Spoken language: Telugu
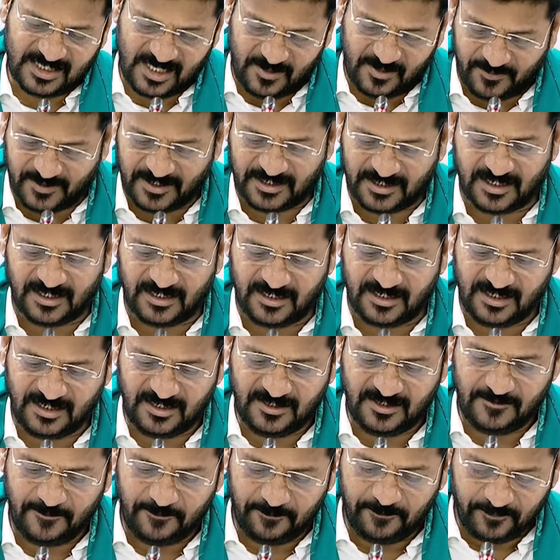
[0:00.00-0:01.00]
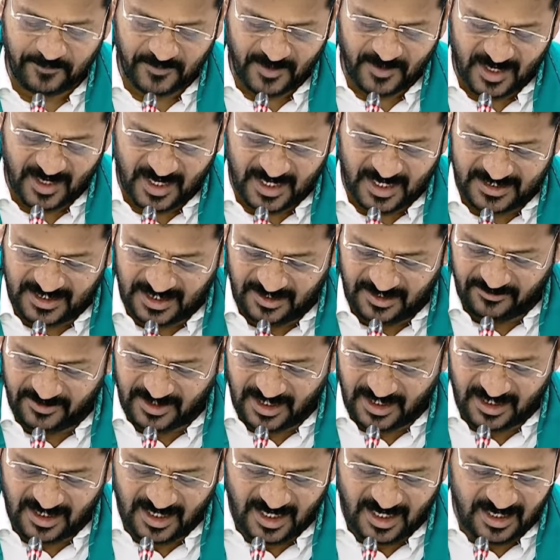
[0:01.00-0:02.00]
చేపట్టండి
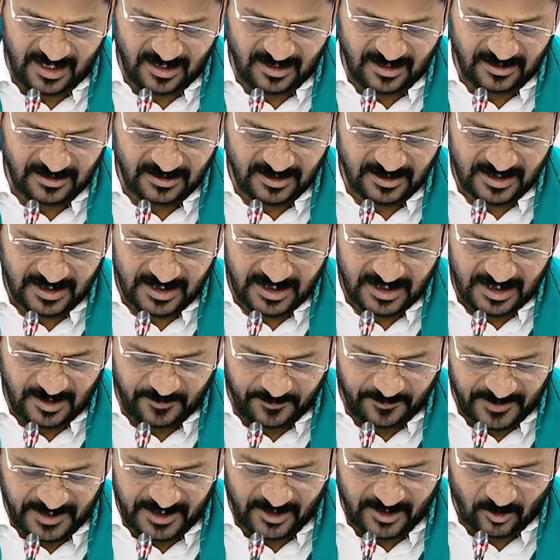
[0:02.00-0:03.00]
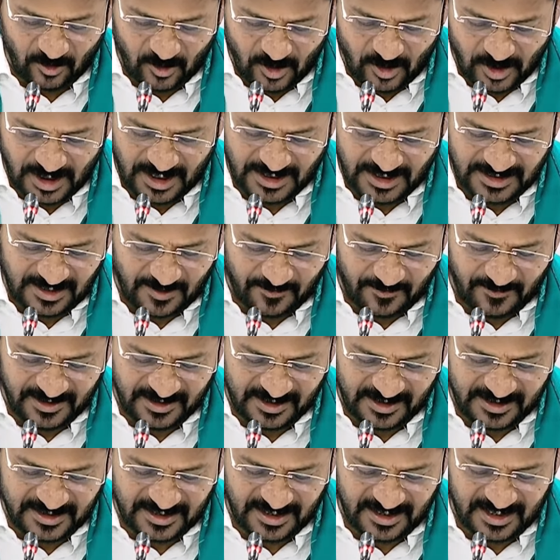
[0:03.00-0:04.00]
అదేవిధంగా ఇప్పుడు ఈ రోడ్లకు
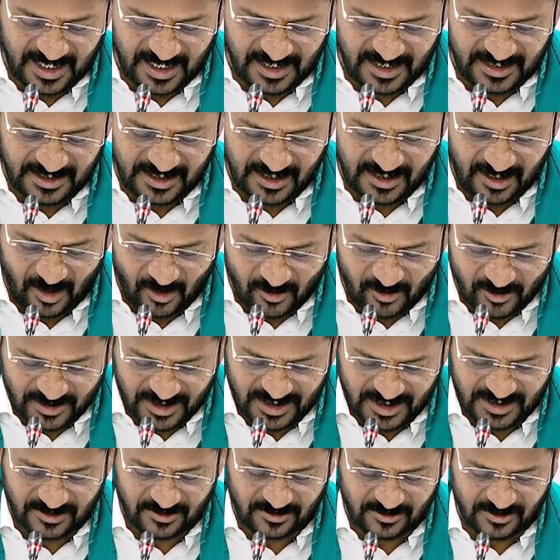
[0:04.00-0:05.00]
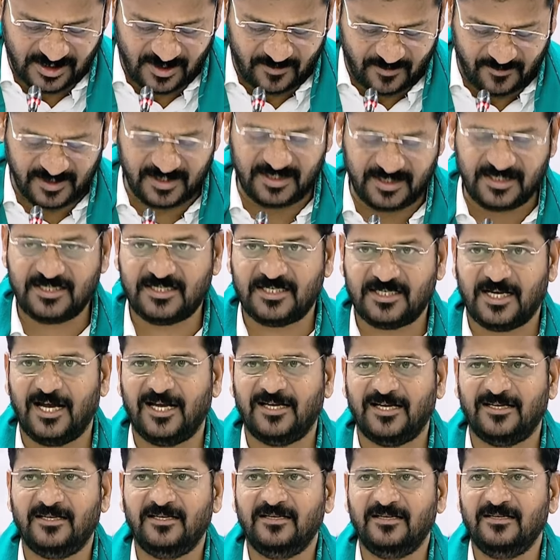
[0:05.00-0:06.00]
సంబంధించి కానీ హౌజెస్కు సంబంధించి
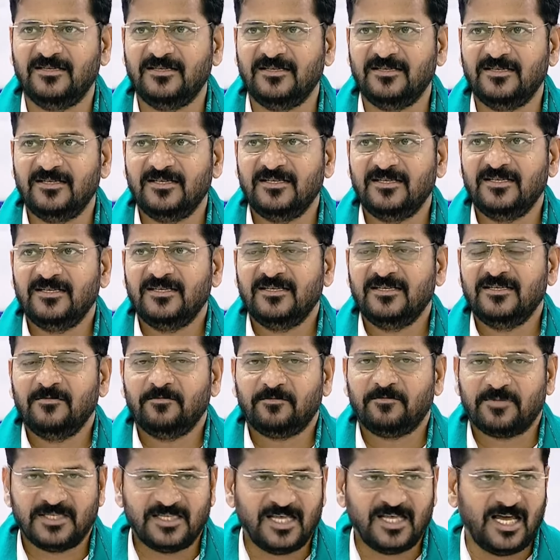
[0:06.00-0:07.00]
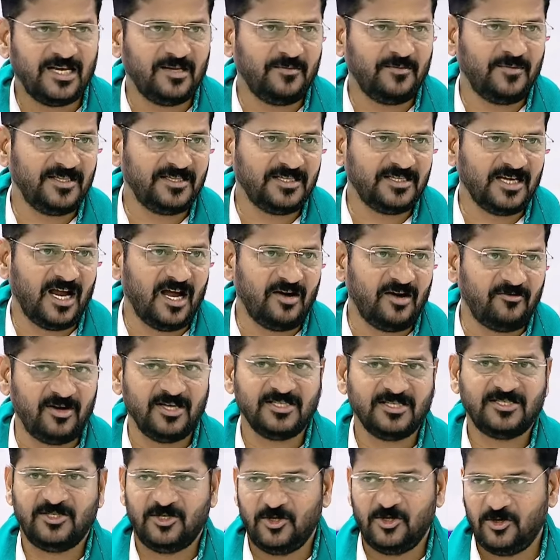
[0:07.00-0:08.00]
కానీ ప్రధానమంత్రి
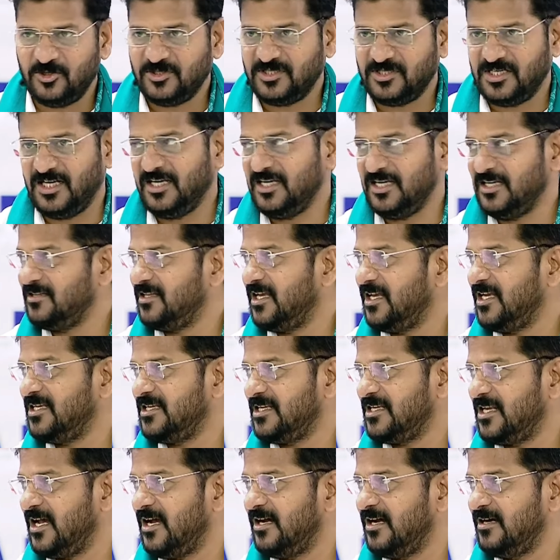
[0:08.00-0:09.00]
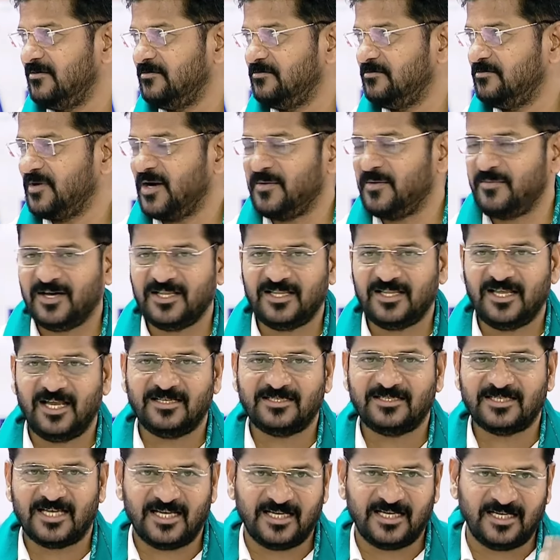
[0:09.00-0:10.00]
ఆవాస్ యోజన కింద ఇట్లా
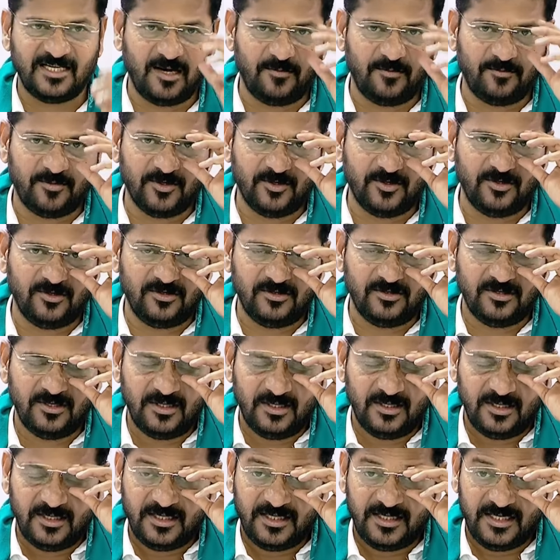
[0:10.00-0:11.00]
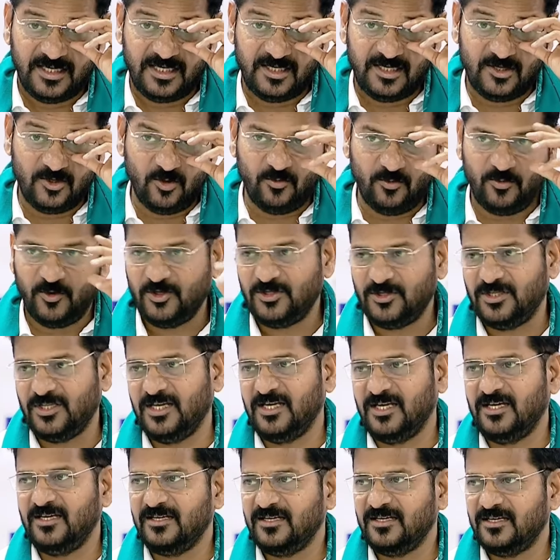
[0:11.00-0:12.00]
ప్రమాదాలు జరిగినప్పుడు ఈ ఇండ్లు
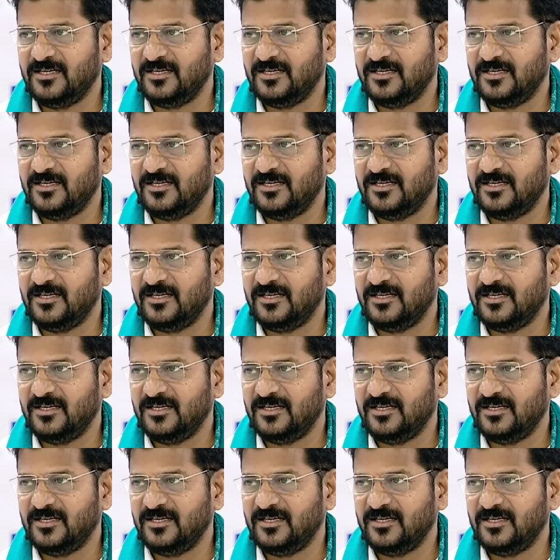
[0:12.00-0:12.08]
పోతే